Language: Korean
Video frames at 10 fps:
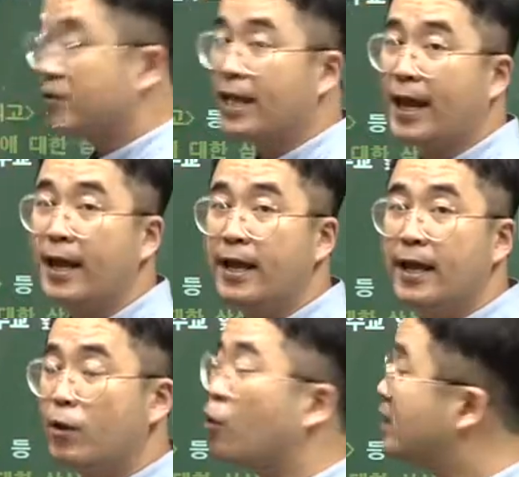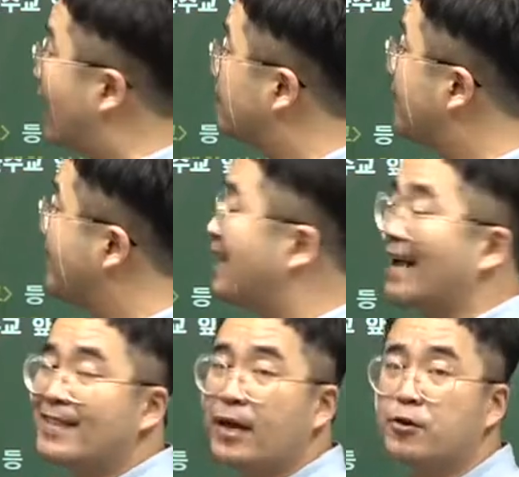건데 요건 양반들이
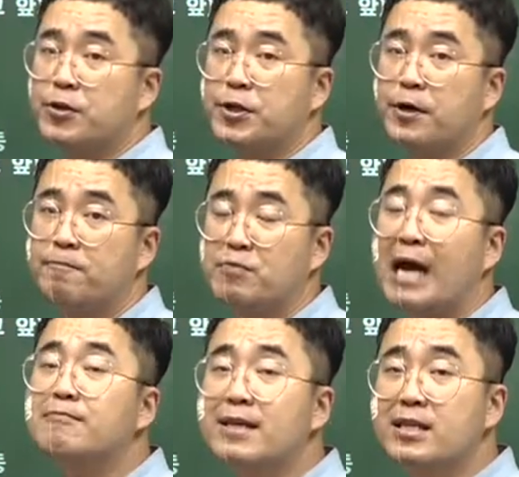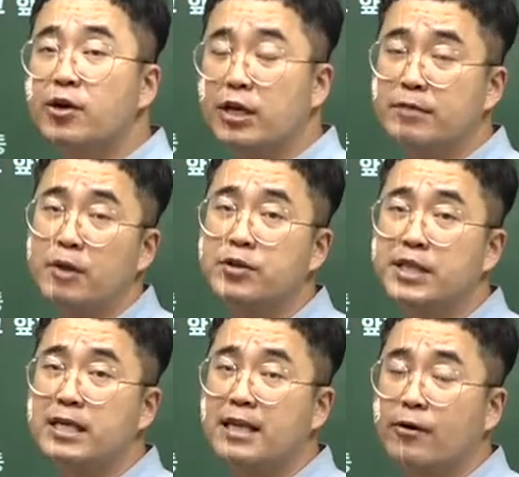안 냈거든요. 양반들이 여기서
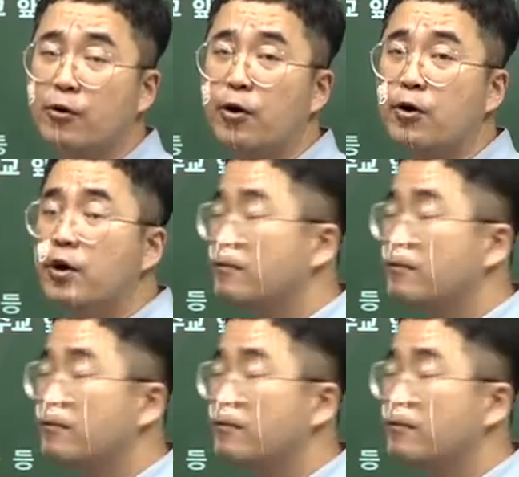면제를 됐고